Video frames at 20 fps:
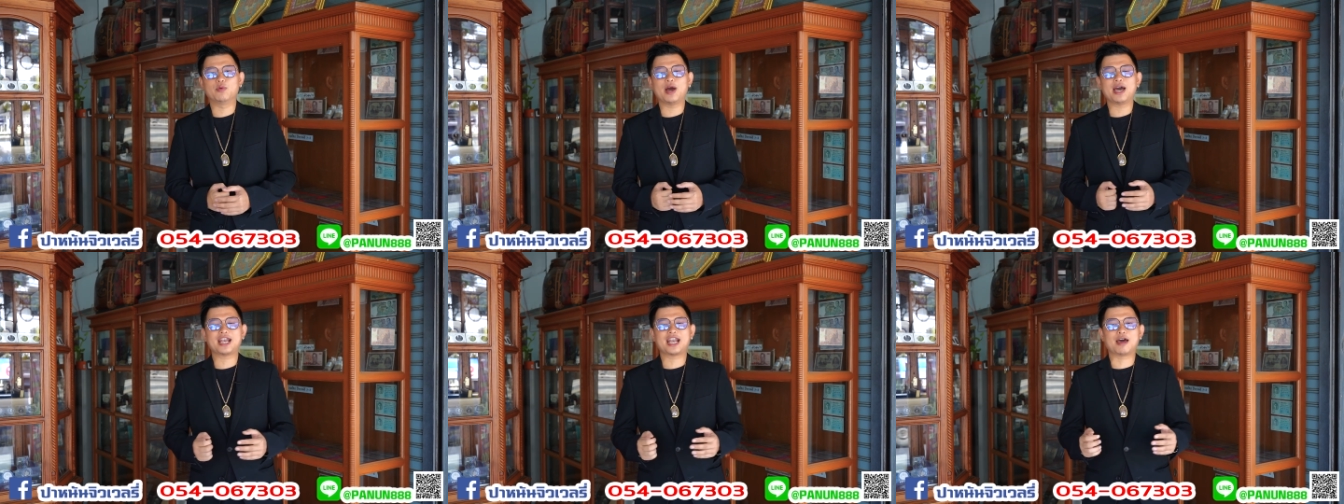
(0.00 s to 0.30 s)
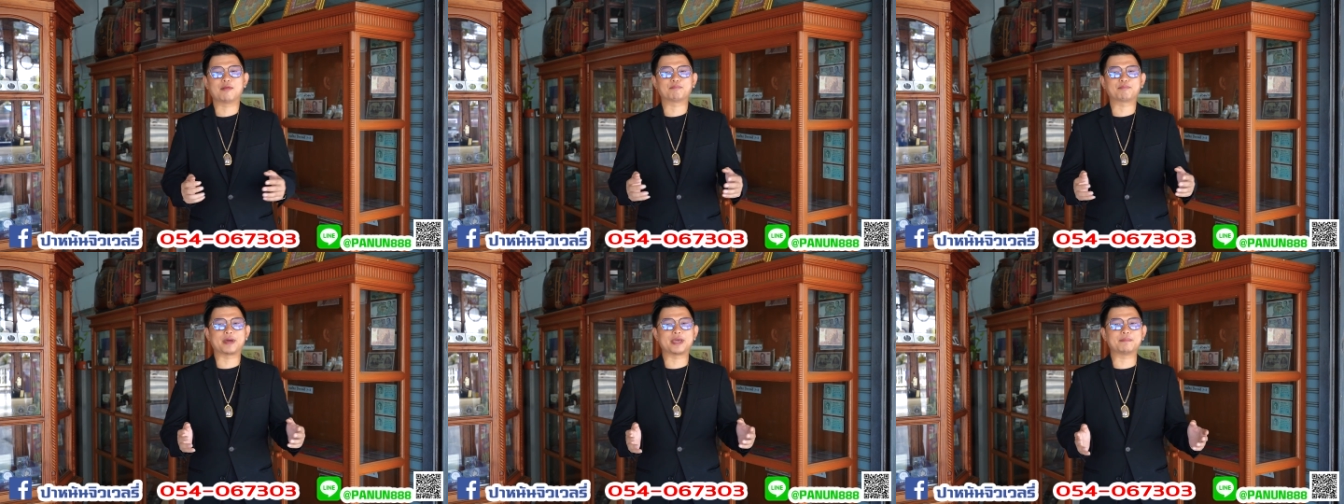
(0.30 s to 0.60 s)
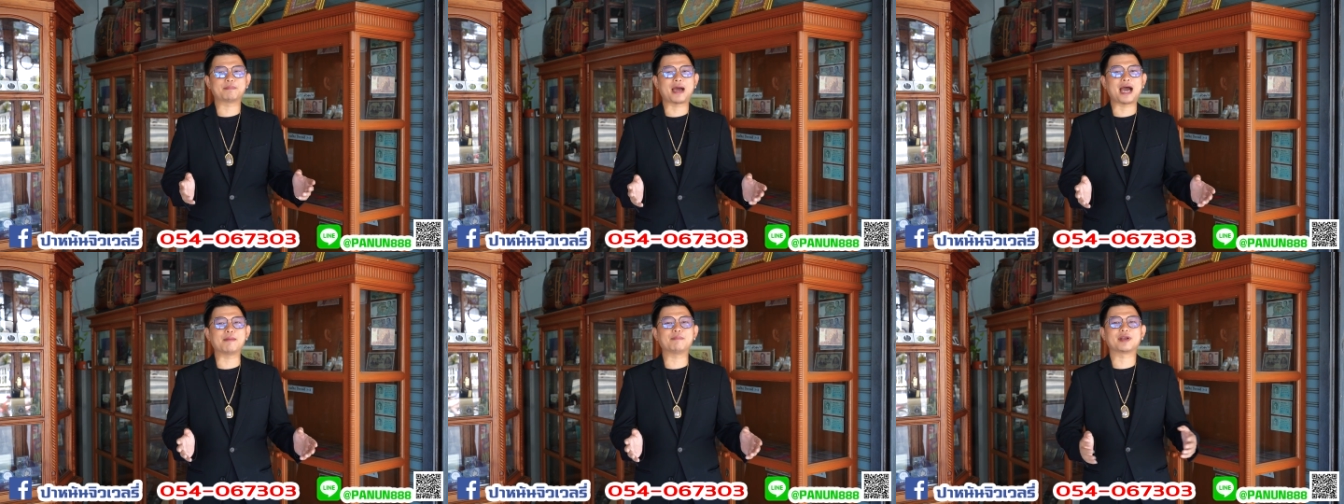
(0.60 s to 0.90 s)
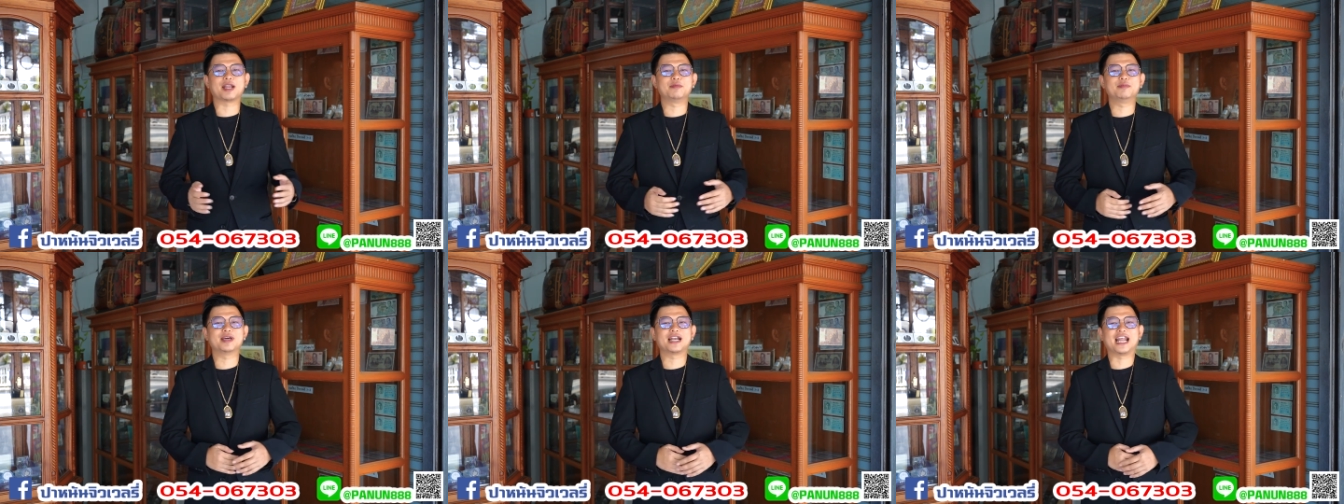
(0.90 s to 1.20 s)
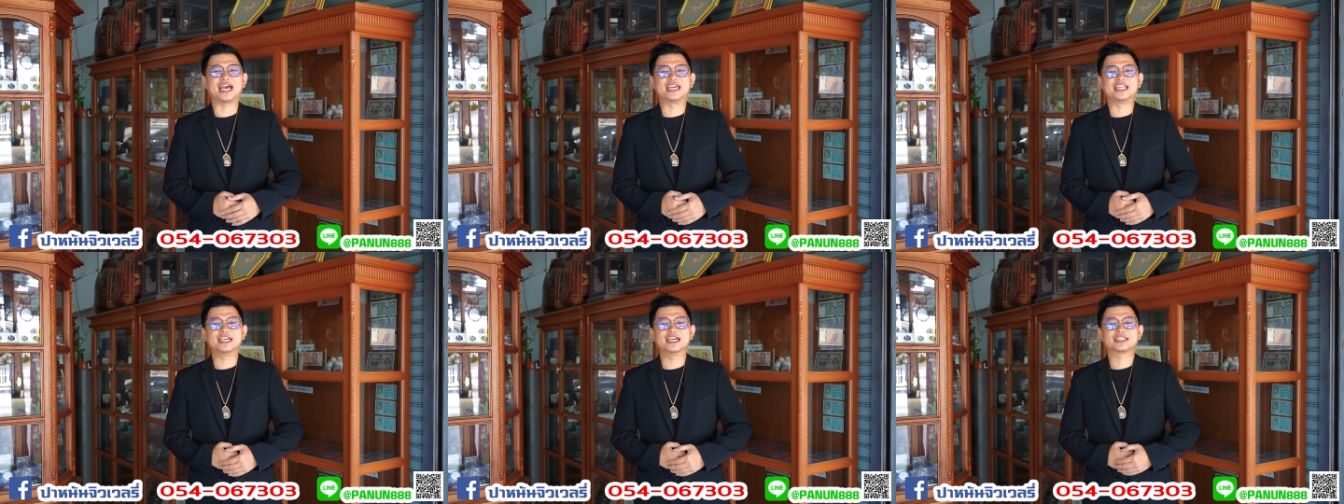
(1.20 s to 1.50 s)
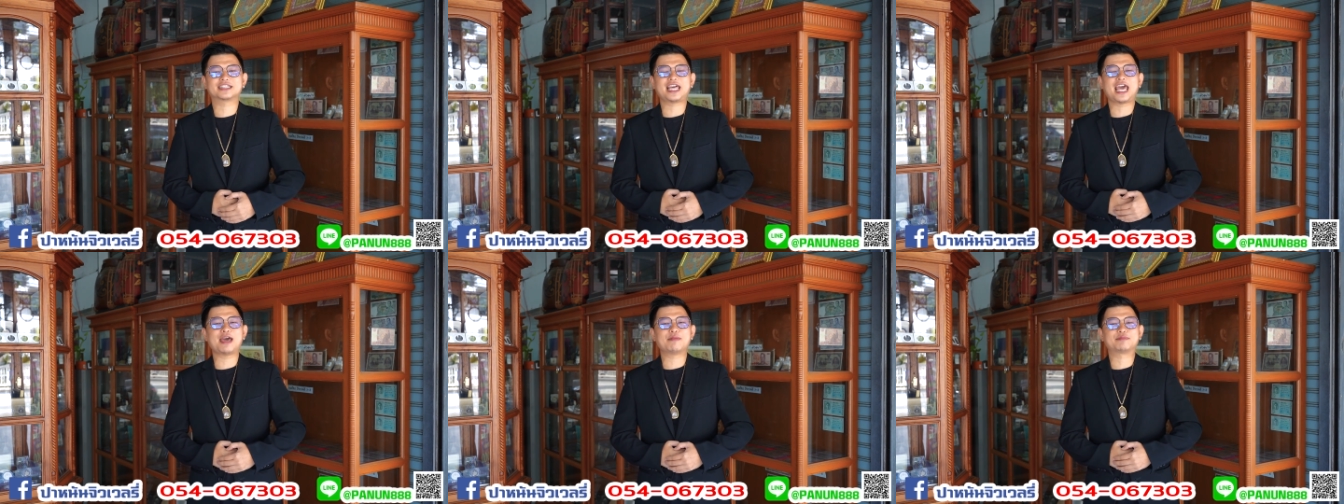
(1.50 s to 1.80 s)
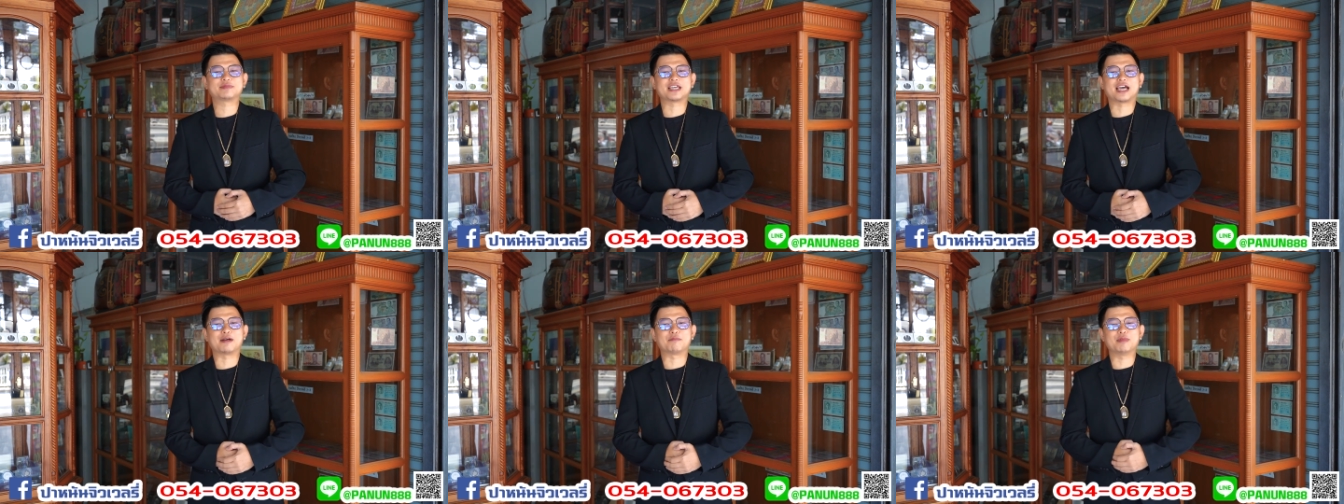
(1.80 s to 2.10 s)
หรือว่านำไปพับอะไรเมื่อไหร่เนี่ยแท
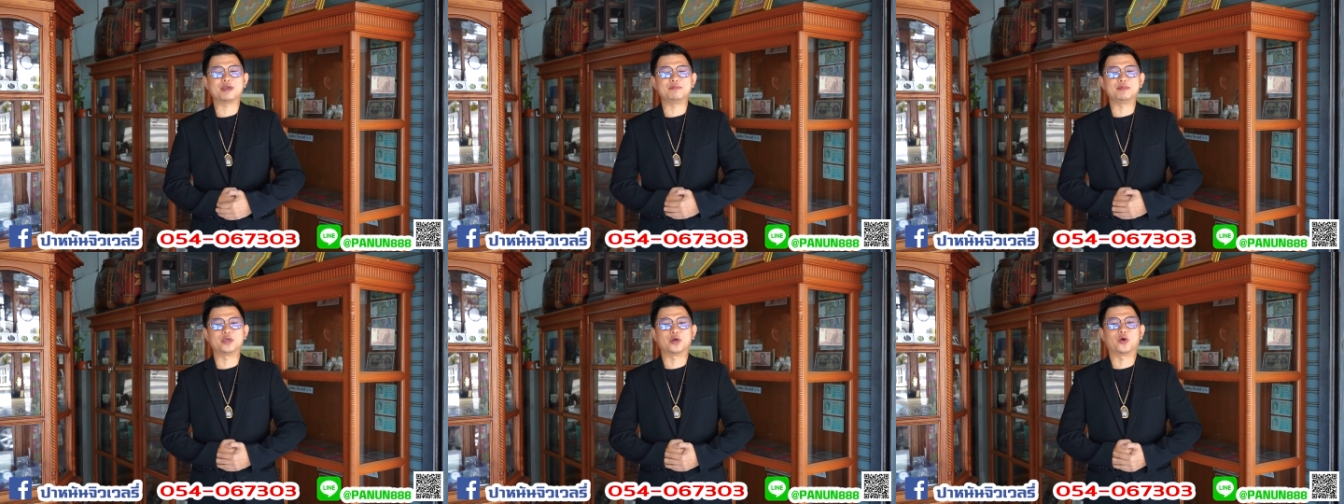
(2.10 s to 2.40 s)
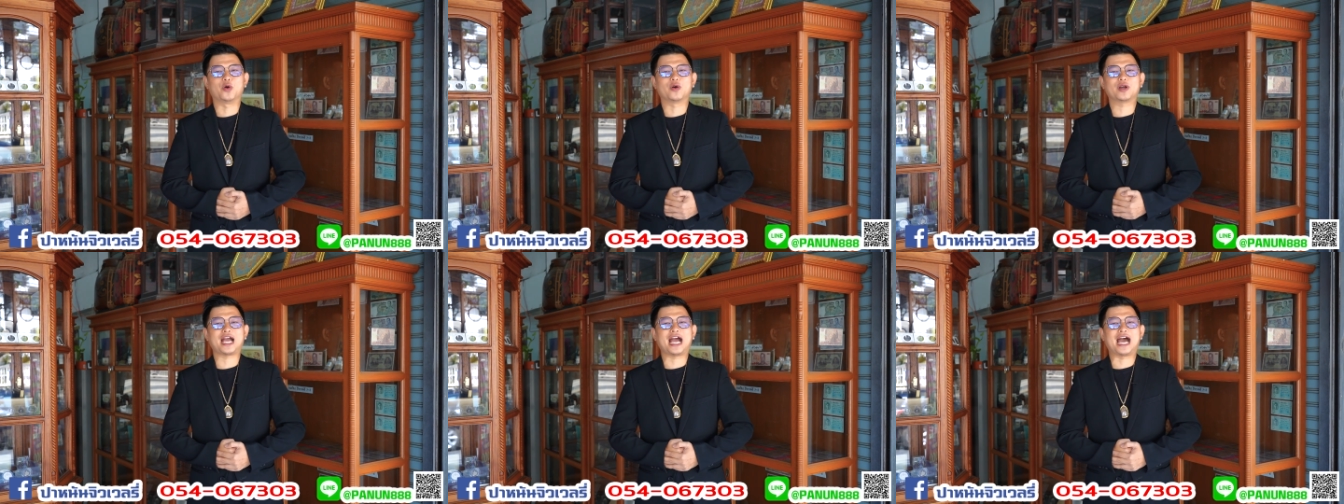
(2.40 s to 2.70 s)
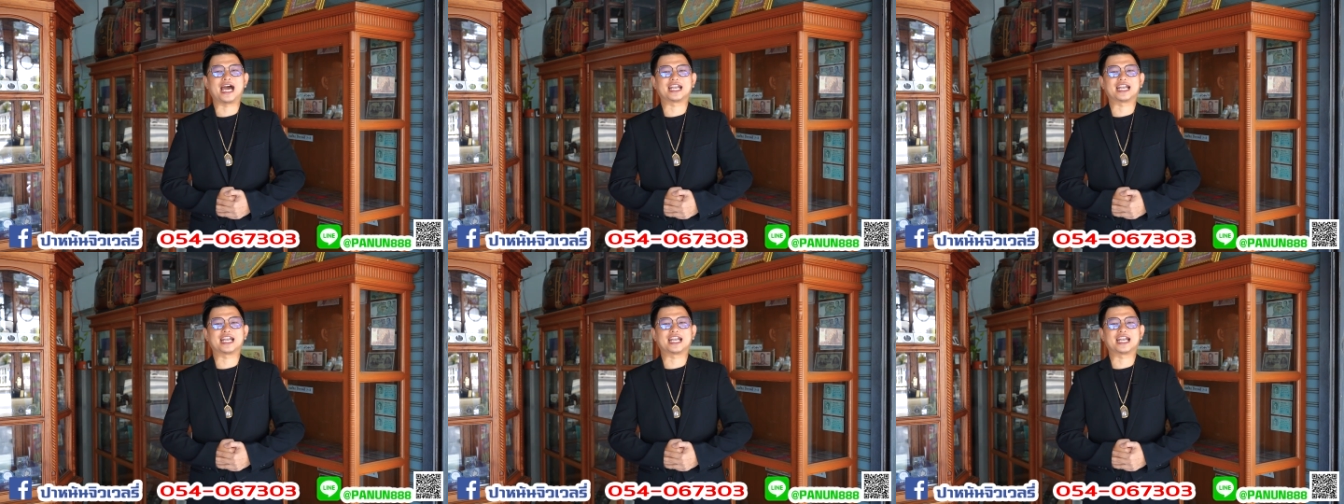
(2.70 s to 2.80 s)
บจะไม่มีโอ